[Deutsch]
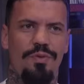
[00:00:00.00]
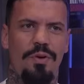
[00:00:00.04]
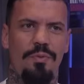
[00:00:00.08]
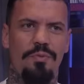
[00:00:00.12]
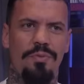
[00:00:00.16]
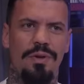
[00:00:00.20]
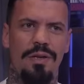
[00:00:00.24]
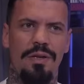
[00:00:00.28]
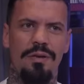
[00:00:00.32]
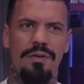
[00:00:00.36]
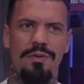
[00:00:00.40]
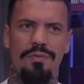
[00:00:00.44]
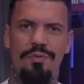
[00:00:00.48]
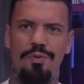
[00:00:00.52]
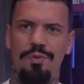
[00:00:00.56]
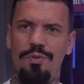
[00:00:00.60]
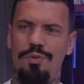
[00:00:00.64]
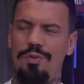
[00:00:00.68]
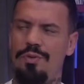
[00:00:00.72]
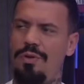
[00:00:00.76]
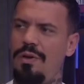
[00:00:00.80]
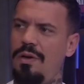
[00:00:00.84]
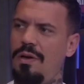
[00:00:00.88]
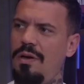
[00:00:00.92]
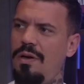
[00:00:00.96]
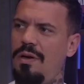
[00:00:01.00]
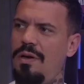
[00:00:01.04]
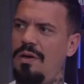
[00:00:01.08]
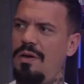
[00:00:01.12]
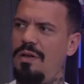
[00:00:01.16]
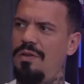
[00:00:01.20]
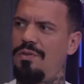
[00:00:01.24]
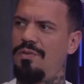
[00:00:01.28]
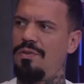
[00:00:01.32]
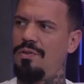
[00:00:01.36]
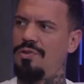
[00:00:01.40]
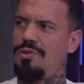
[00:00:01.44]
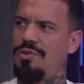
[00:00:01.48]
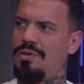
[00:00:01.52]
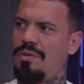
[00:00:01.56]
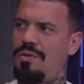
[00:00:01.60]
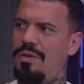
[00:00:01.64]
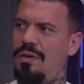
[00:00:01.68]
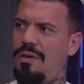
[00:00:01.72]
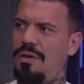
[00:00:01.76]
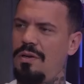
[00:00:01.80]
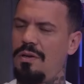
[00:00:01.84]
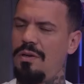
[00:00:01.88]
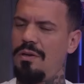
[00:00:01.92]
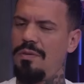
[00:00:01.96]
vom Interview äh, zwischen
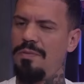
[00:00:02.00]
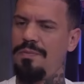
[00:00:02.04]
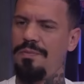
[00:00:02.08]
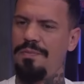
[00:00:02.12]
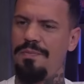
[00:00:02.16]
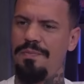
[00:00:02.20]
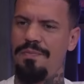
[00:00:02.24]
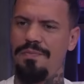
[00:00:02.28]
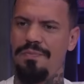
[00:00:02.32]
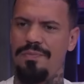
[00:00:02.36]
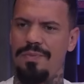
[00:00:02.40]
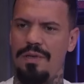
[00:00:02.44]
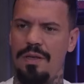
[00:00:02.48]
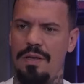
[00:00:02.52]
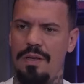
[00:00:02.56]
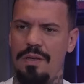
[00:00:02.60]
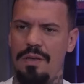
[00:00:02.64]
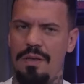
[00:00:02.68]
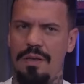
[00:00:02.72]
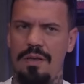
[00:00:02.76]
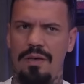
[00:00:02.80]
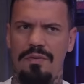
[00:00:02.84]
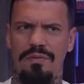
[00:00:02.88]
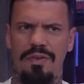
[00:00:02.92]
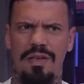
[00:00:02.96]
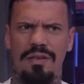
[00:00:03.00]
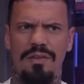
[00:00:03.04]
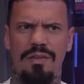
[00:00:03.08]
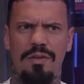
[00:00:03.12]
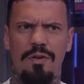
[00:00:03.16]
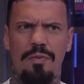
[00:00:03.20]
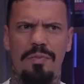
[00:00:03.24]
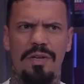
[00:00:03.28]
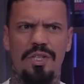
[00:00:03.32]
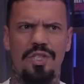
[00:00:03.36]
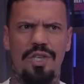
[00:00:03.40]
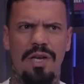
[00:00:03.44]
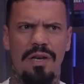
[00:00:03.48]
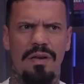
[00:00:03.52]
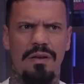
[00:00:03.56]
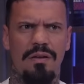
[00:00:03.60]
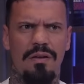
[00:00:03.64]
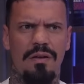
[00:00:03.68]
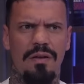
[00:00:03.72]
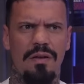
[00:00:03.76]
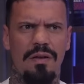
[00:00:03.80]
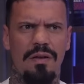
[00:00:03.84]
ähm, wie heißt der nochmal? Shannon?